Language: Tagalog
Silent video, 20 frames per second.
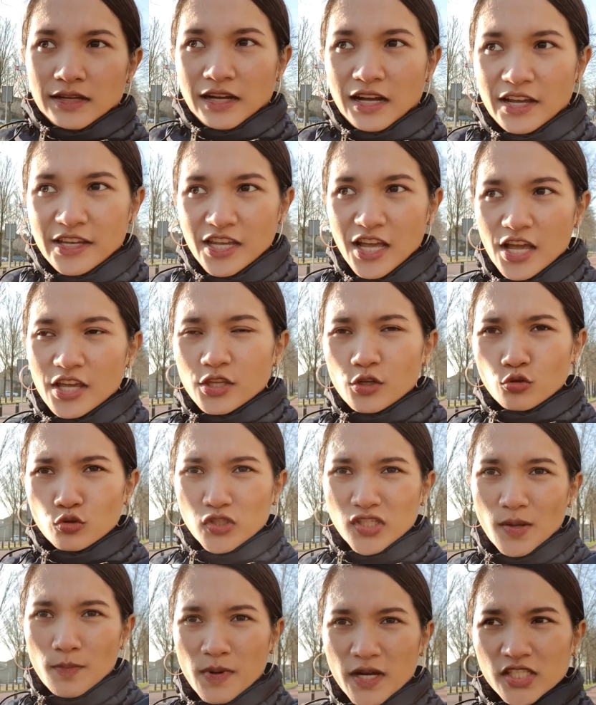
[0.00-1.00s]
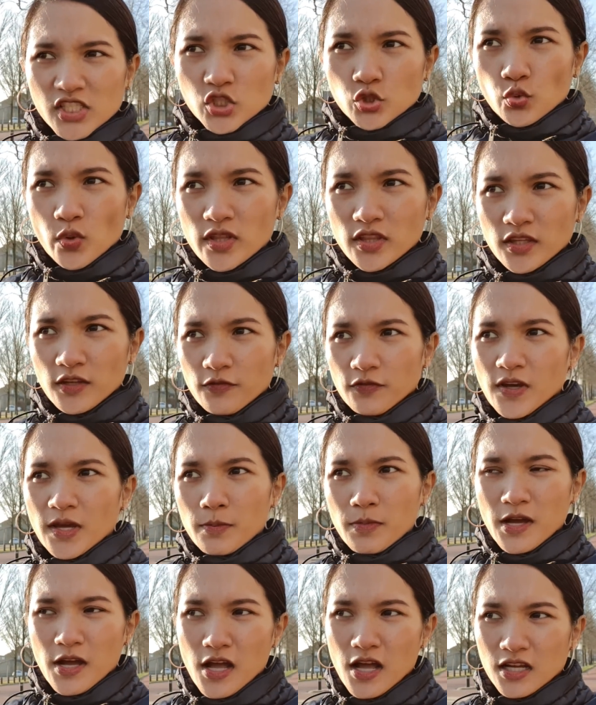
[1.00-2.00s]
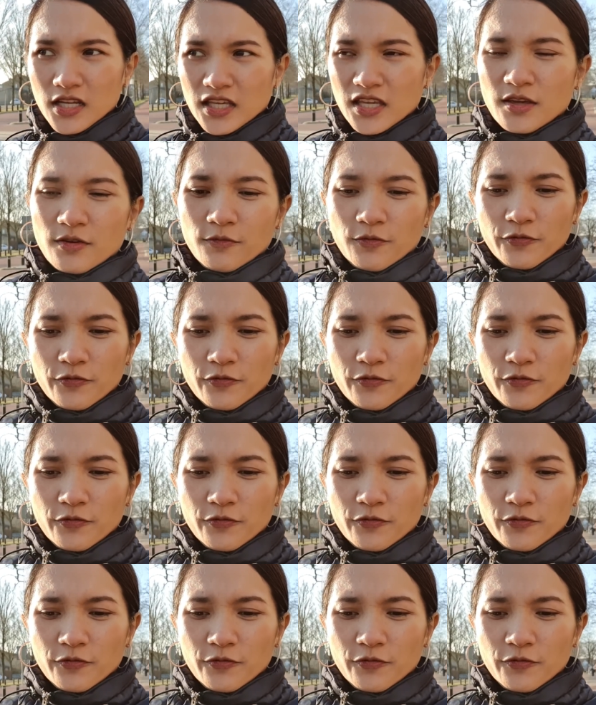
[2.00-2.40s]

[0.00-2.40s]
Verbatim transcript: Kaya yun, sa March 25 ang aking